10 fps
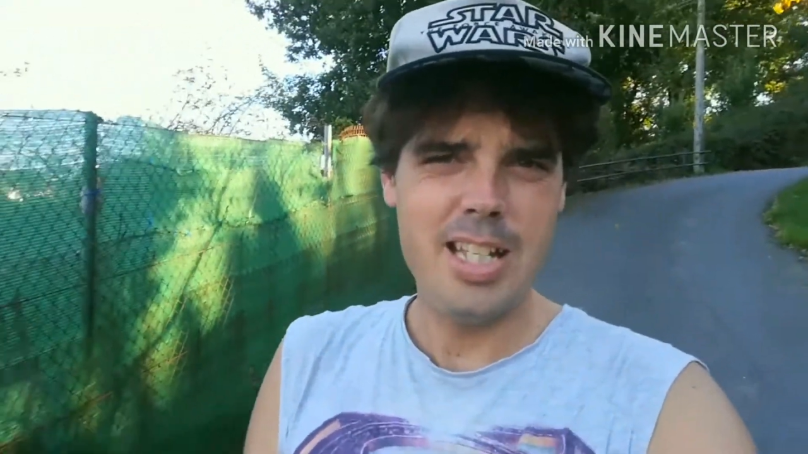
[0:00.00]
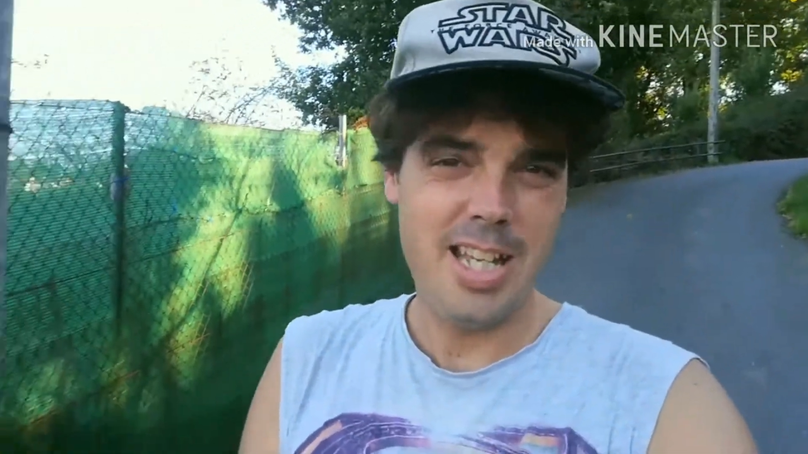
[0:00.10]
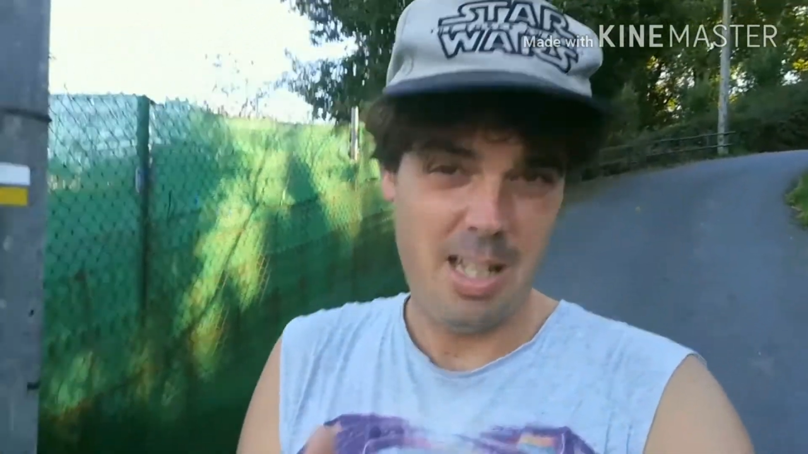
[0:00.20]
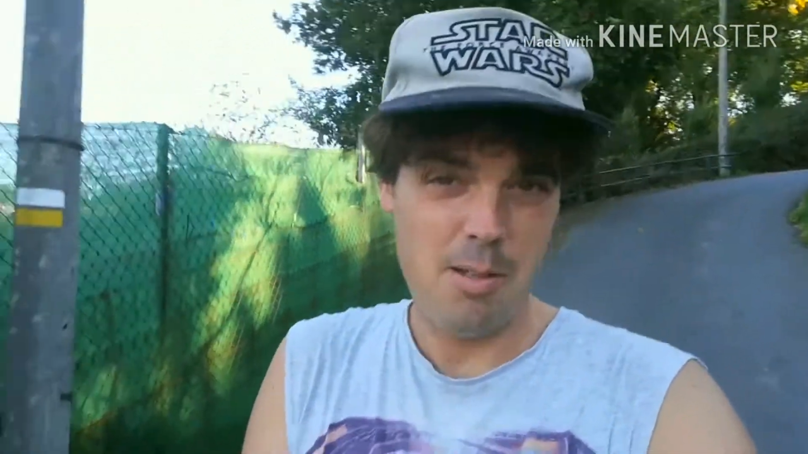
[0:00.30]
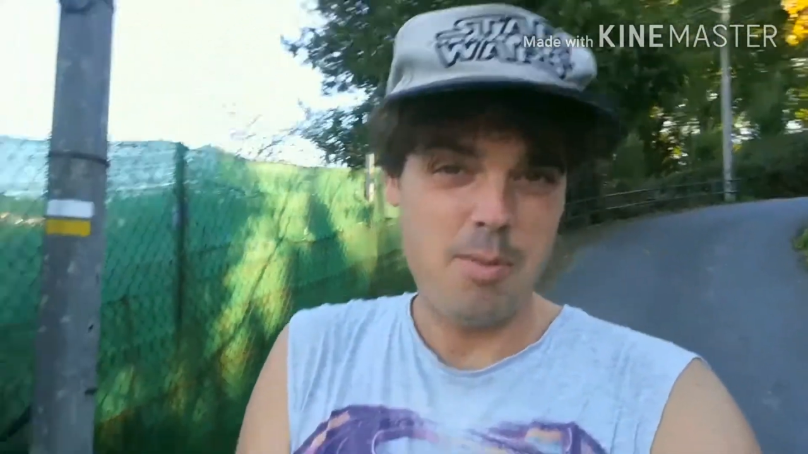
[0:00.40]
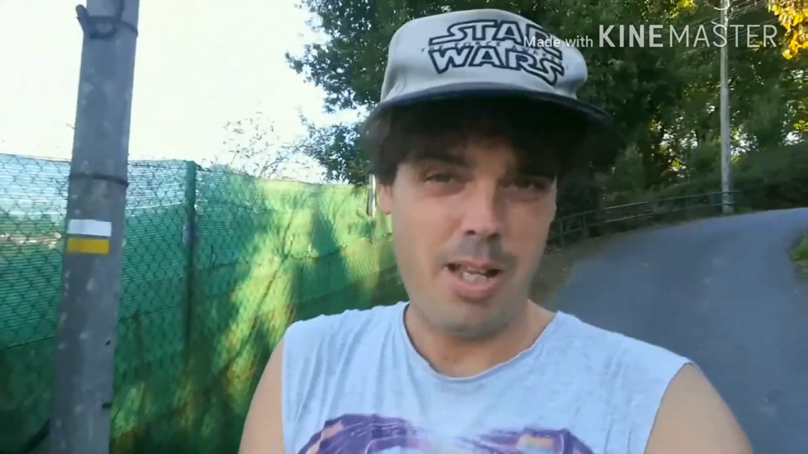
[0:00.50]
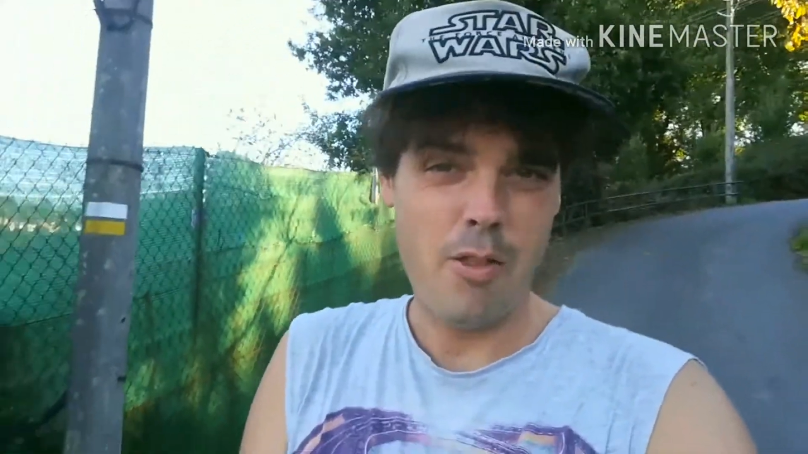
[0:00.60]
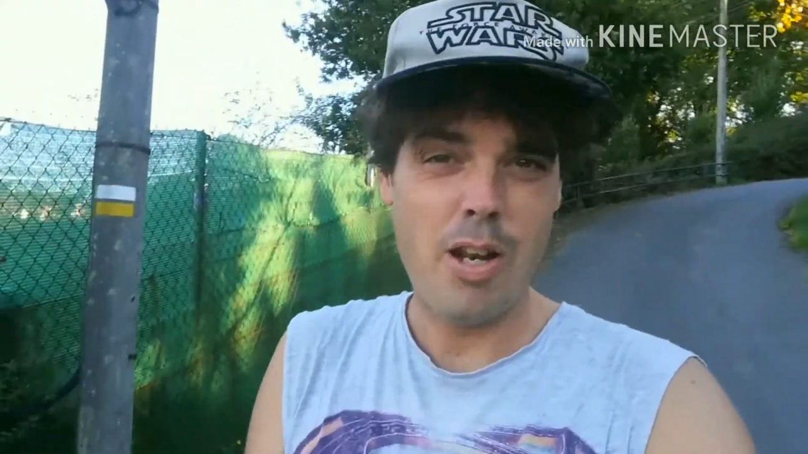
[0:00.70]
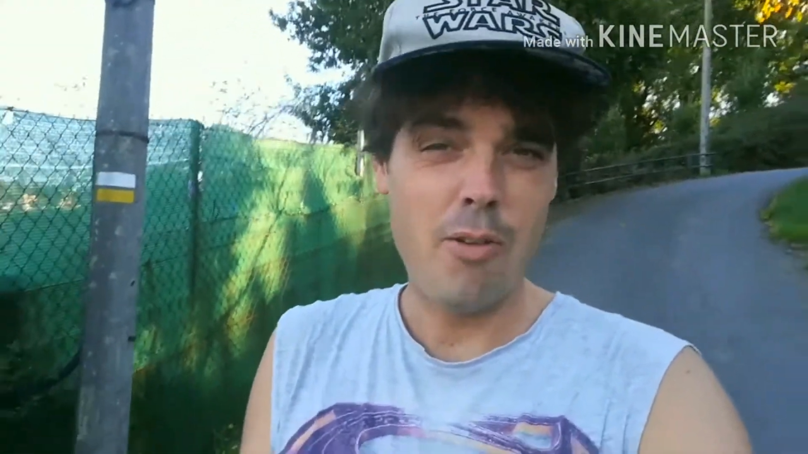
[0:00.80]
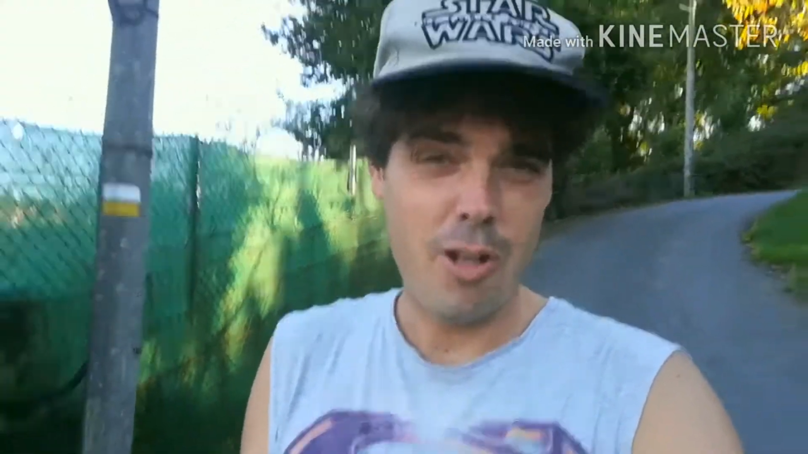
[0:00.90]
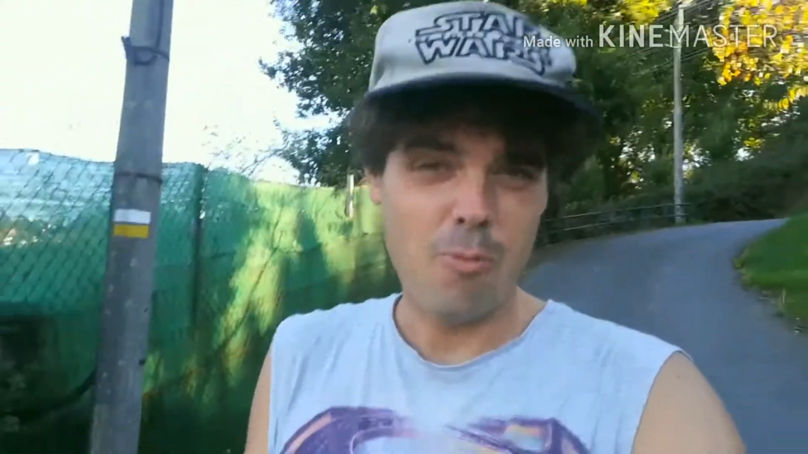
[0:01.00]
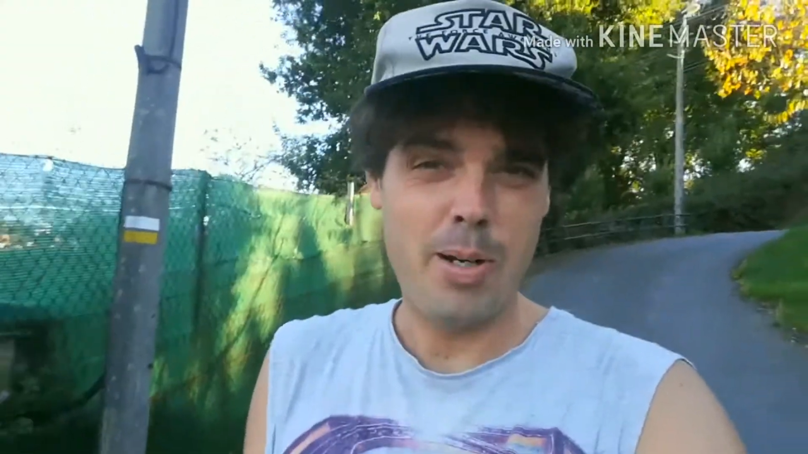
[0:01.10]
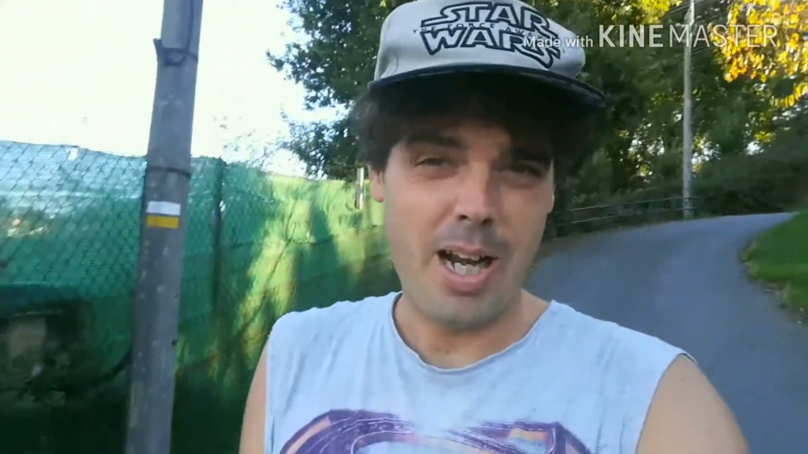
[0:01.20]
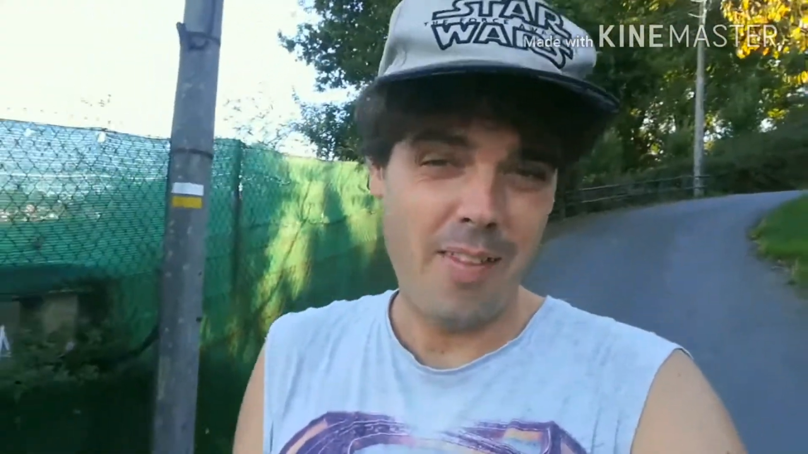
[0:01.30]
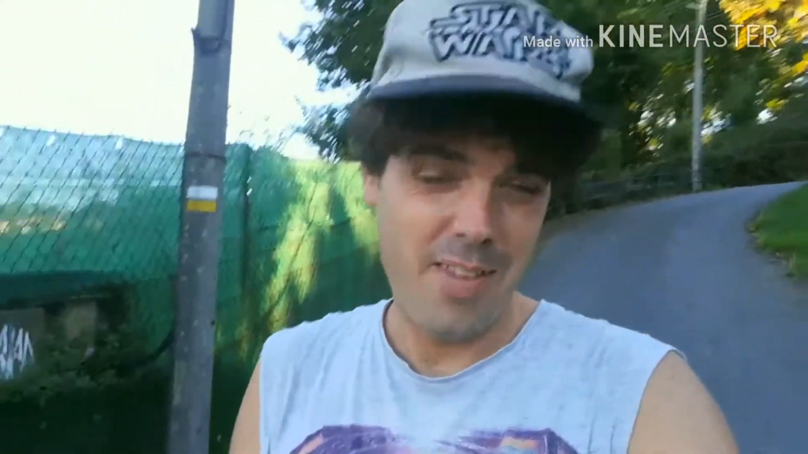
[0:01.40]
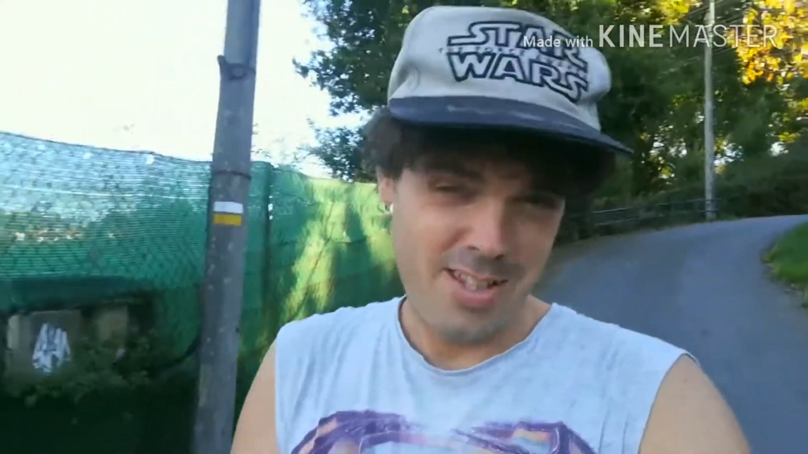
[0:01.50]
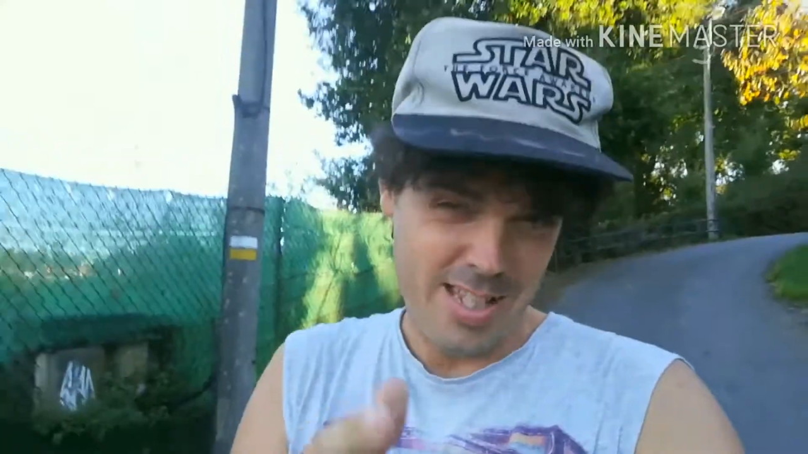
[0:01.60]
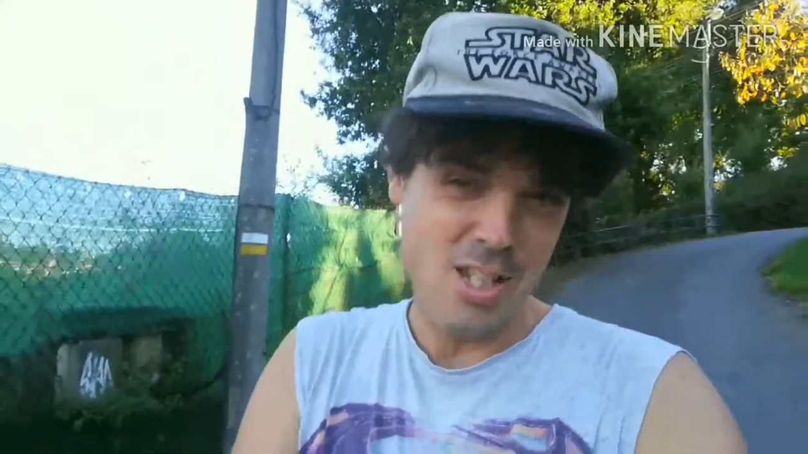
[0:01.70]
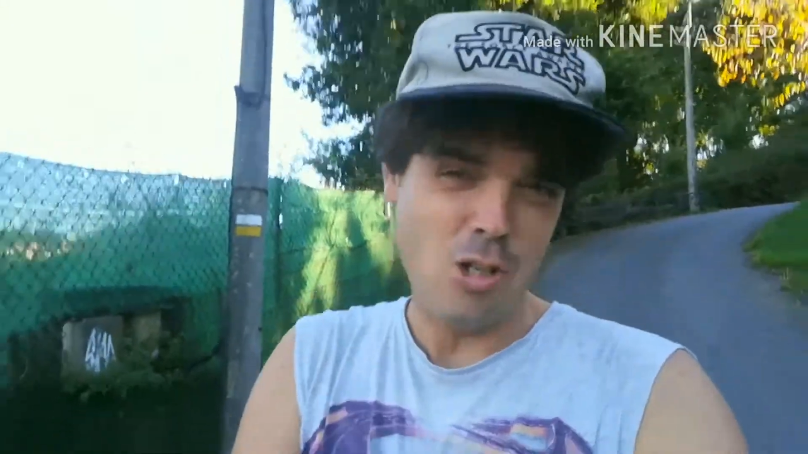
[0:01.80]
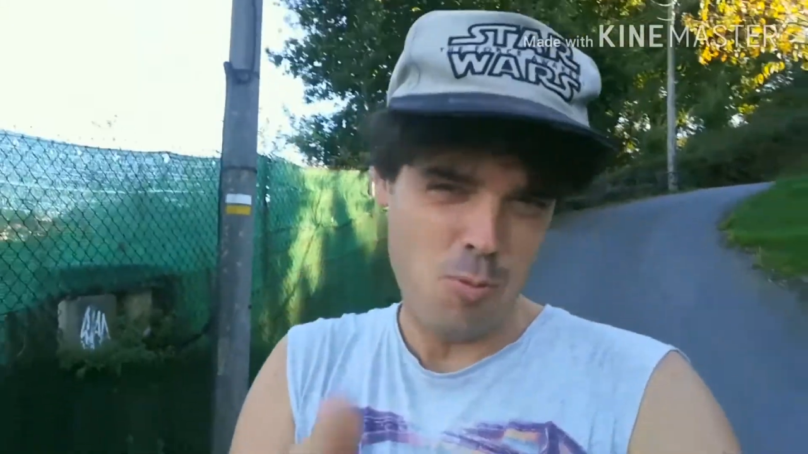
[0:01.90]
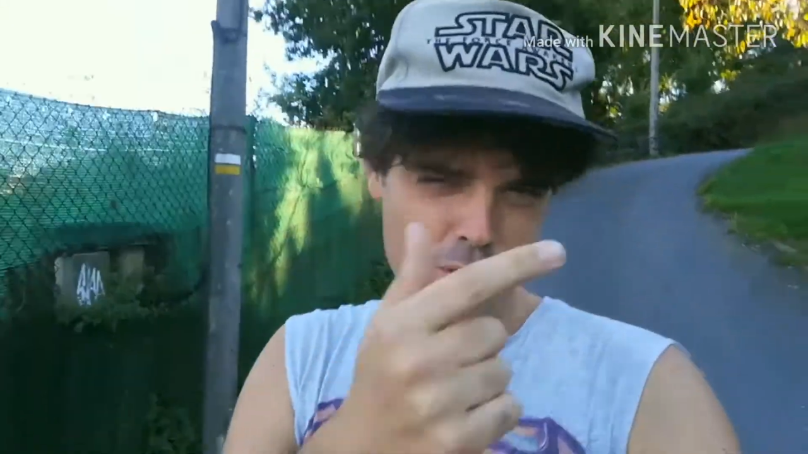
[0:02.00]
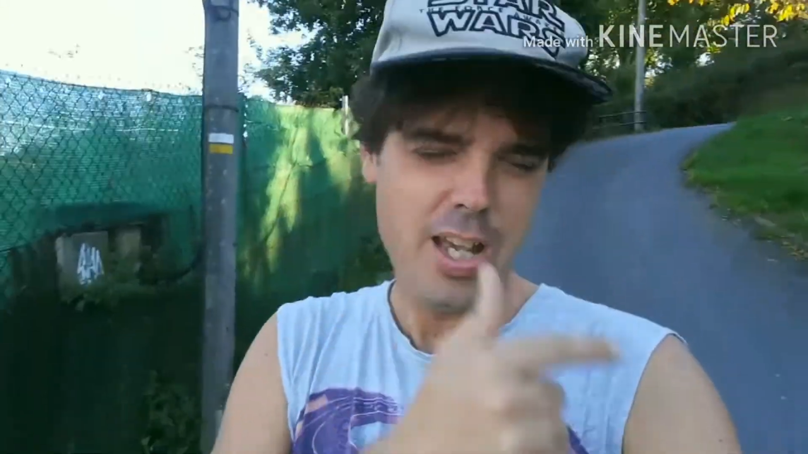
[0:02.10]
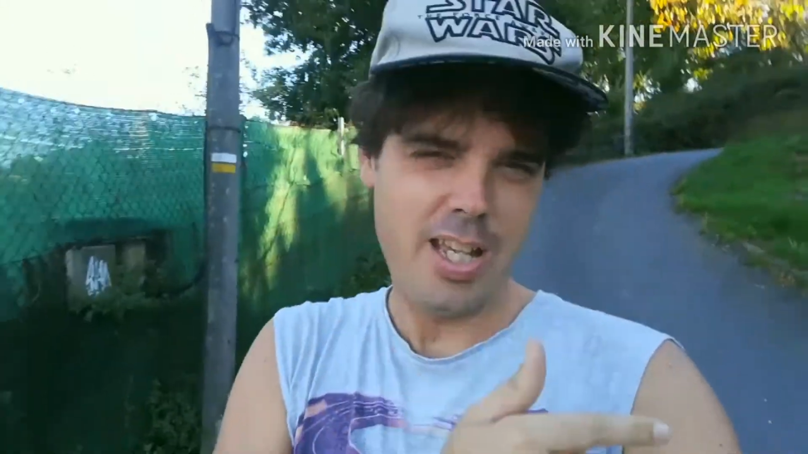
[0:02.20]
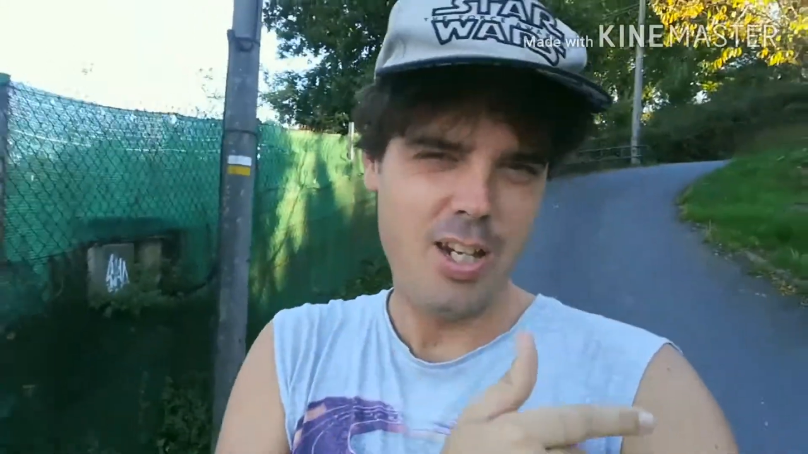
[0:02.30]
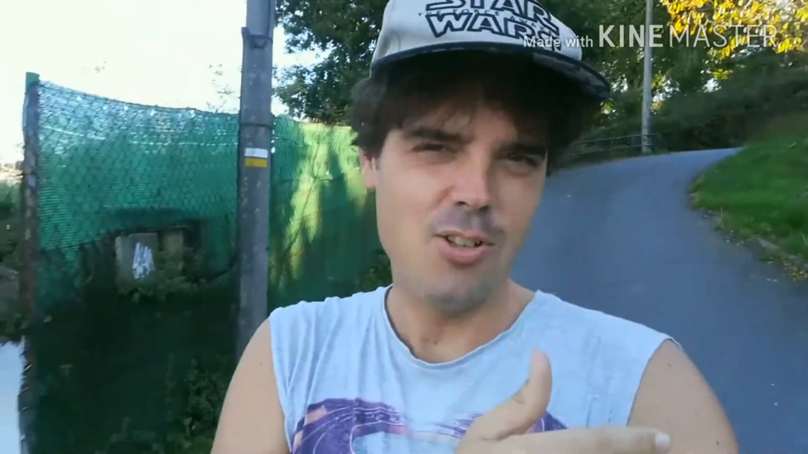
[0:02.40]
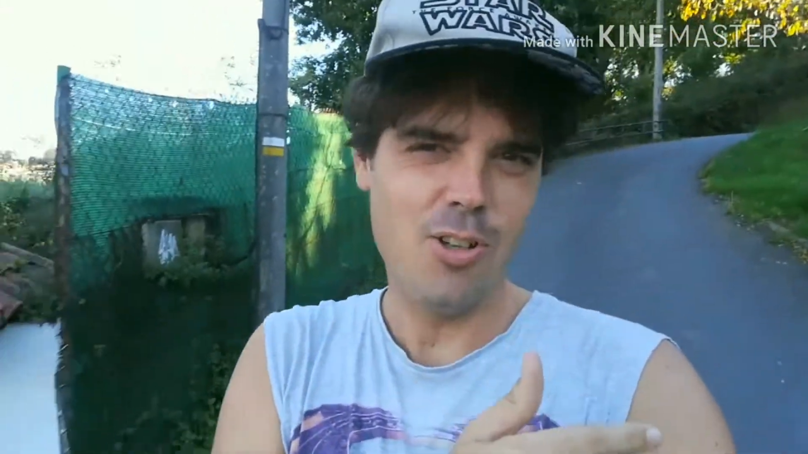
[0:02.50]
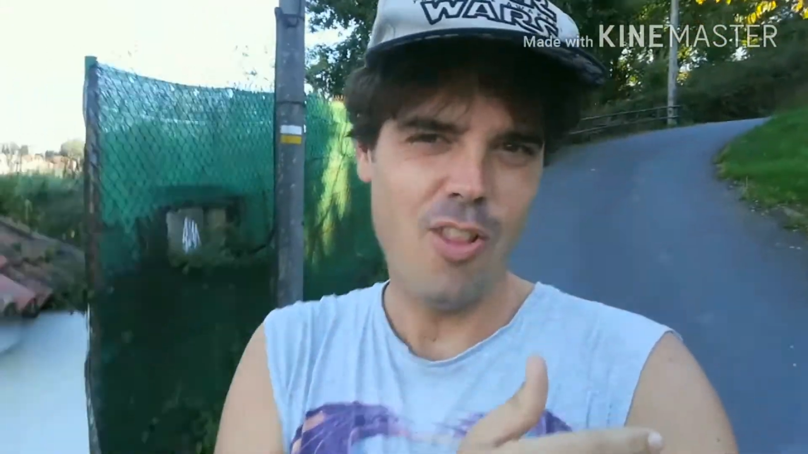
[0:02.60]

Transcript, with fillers: ya que voy a Mercadona hago una compra grande, tal y como dije el otro